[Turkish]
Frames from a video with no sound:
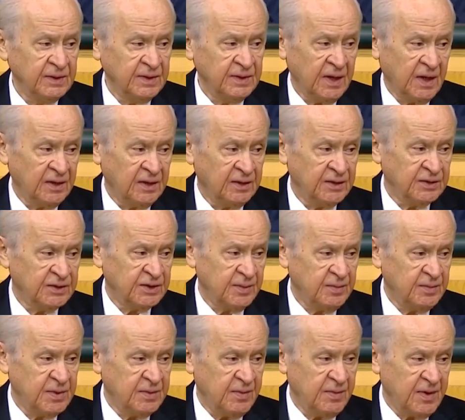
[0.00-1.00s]
Yalnızca
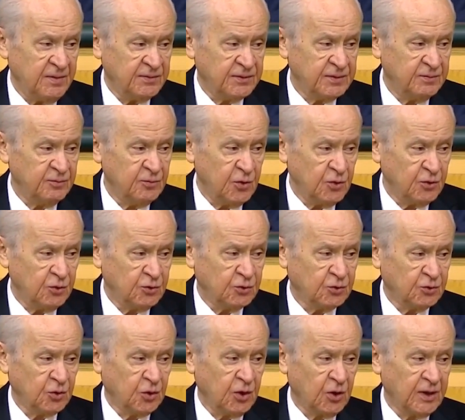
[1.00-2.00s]
bir mevsim
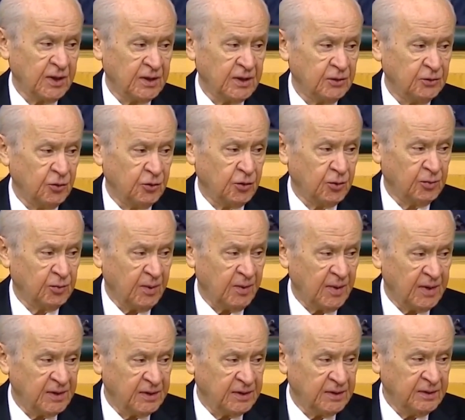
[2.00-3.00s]
döngüsü olarak
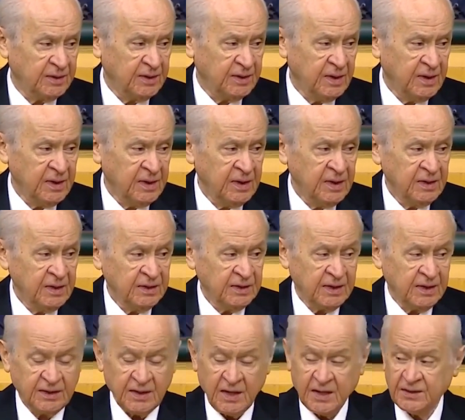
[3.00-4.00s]
yorumlamanın
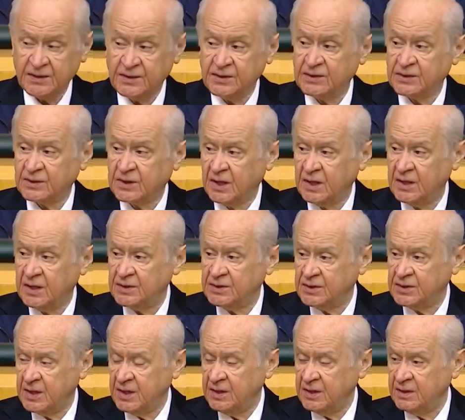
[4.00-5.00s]
yetersiz
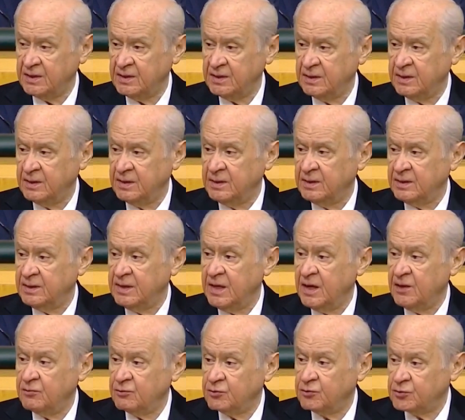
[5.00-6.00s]
kalacağı
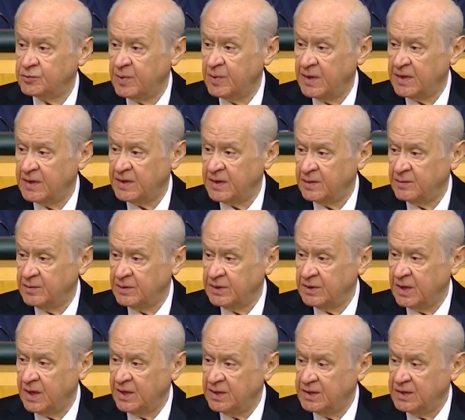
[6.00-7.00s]
Nevruz
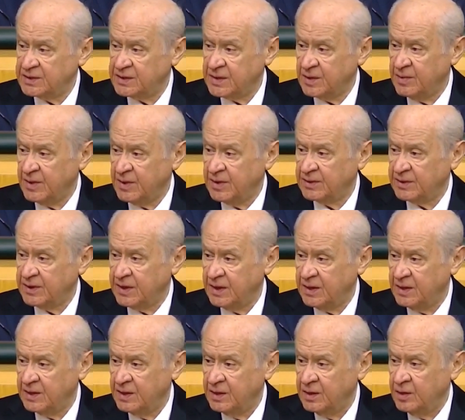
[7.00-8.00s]
Bayramı aynı
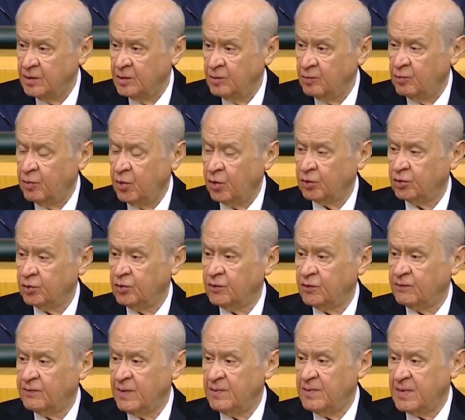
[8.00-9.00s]
zamanda
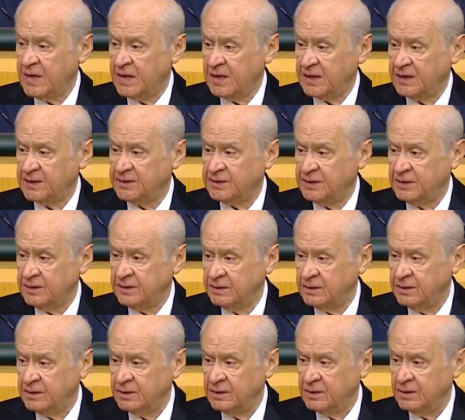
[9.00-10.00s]
bolluk ve
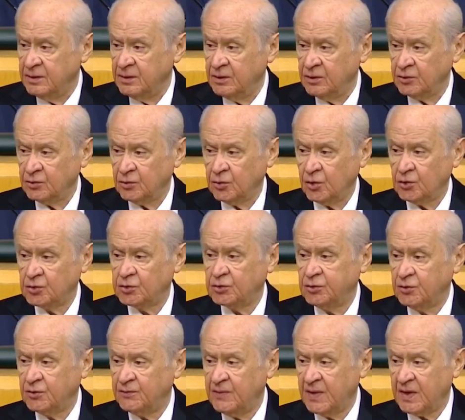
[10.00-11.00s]
bereketin,
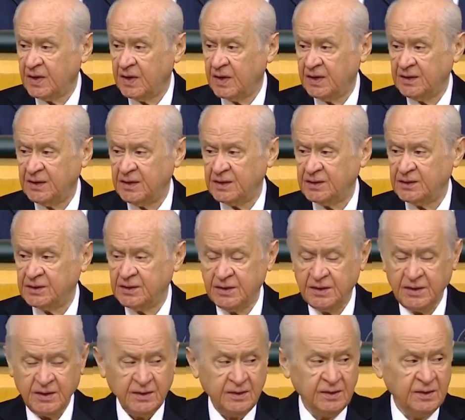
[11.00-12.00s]
dostluk ve
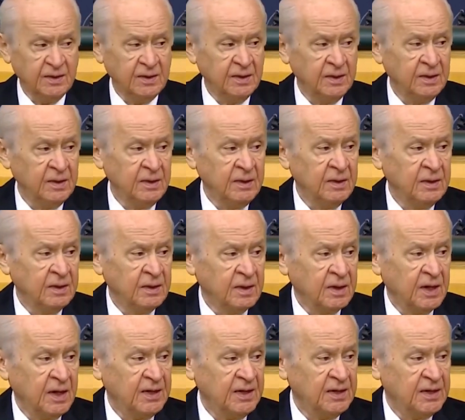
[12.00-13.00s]
kardeşliğin,
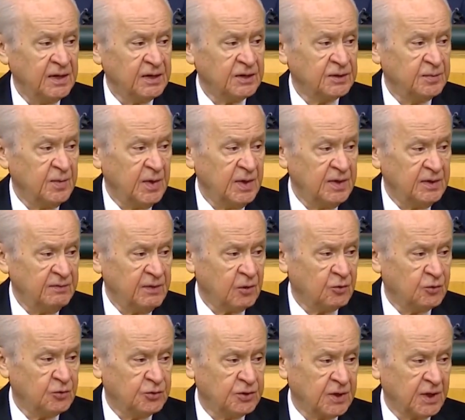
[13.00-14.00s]
kaynaşma
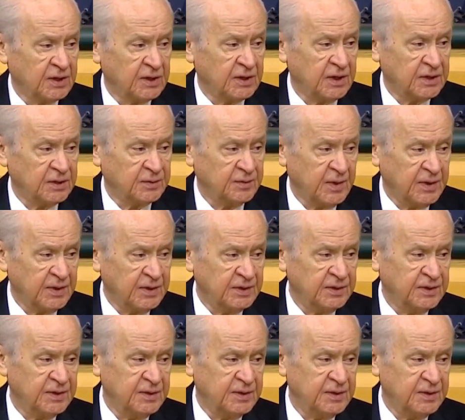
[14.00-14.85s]
ve kucaklaşmanın